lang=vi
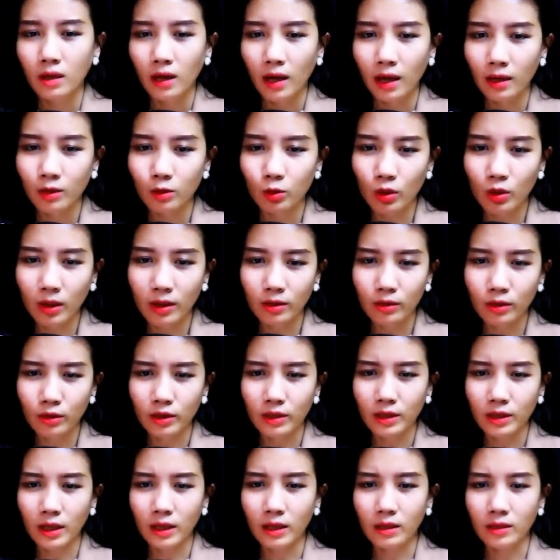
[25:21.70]
Anh xoay
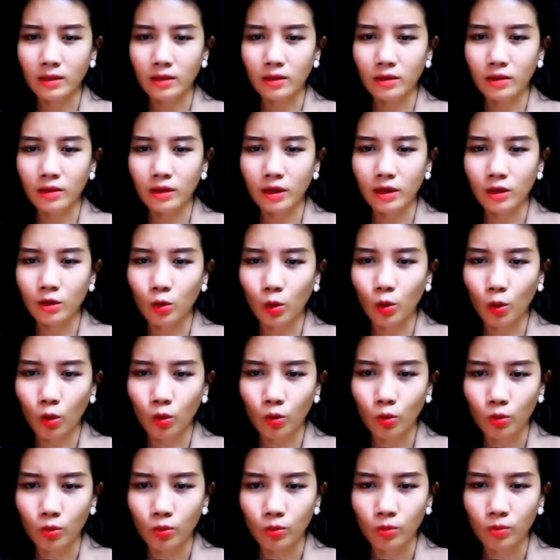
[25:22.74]
người nhìn thư ký
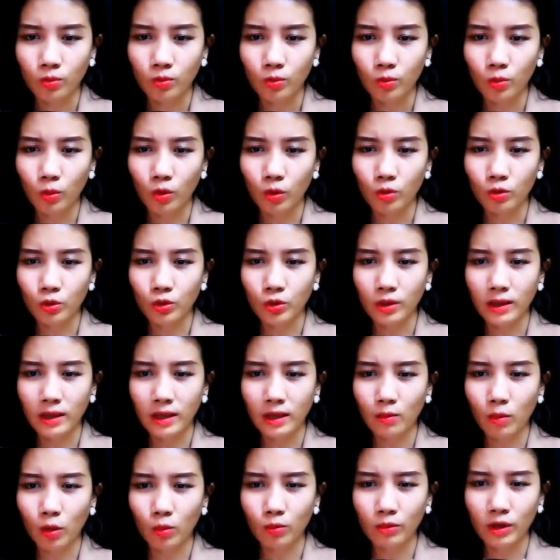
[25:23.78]
Ngô, một suy
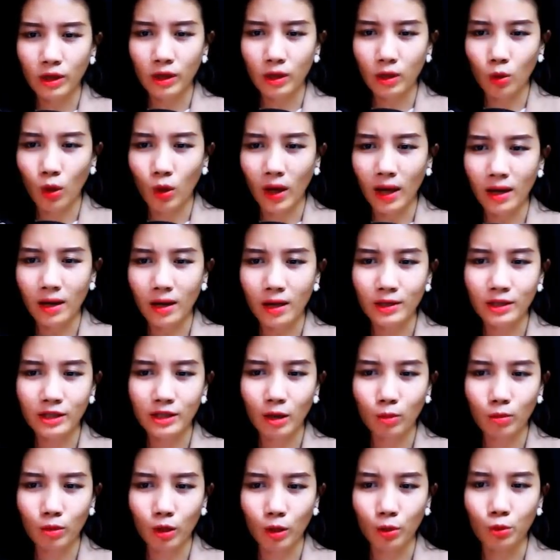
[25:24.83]
nghĩ bỗng nhìn lóe lên
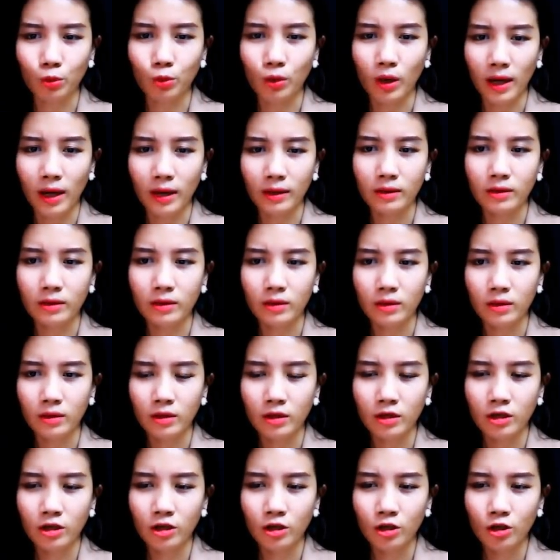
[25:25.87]
trong đầu của anh.
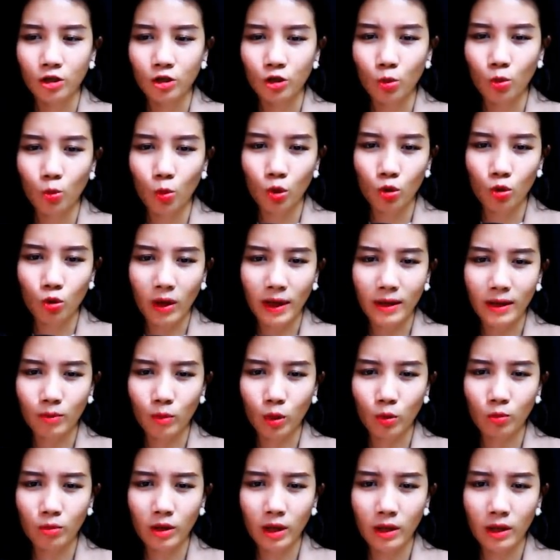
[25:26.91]
Đôi môi của anh
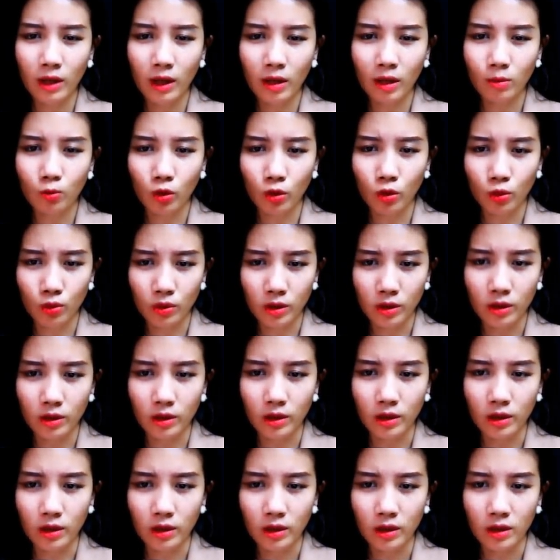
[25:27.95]
bỗng nhếch lên một nụ
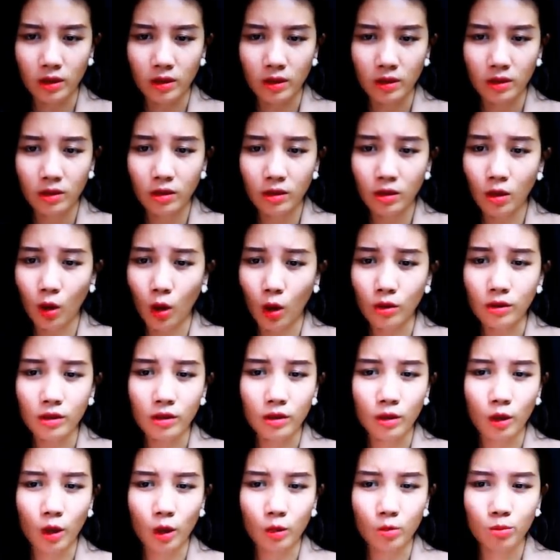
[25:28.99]
cười, như có như
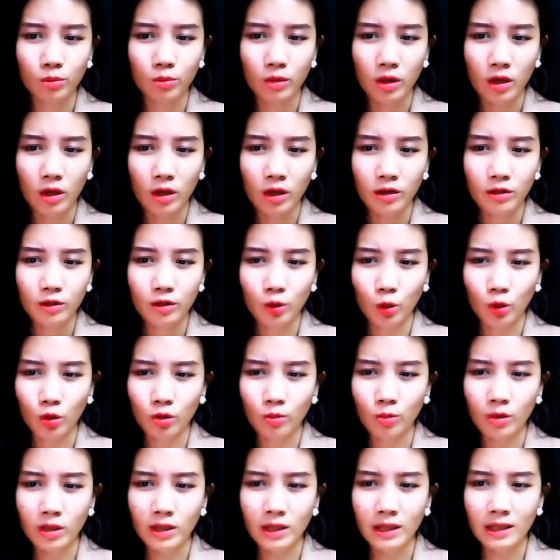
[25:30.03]
không, rồi
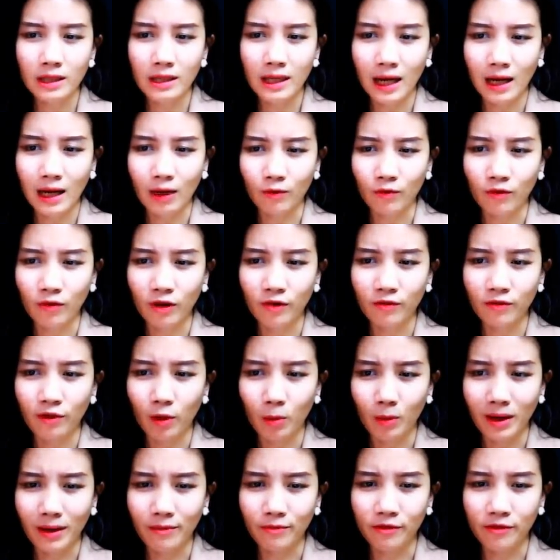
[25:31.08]
bước đi thẳng về
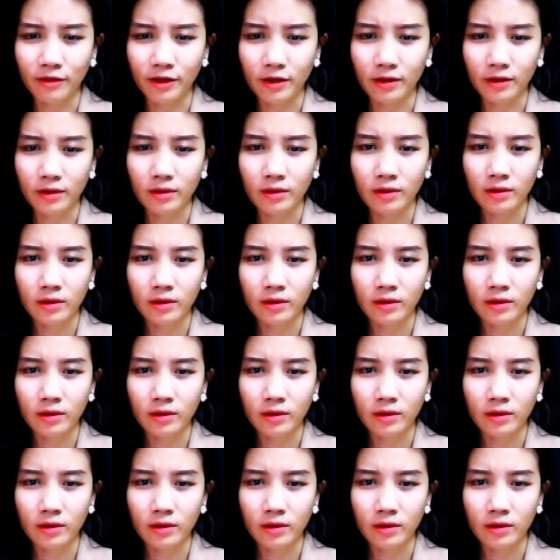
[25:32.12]
phòng làm việc.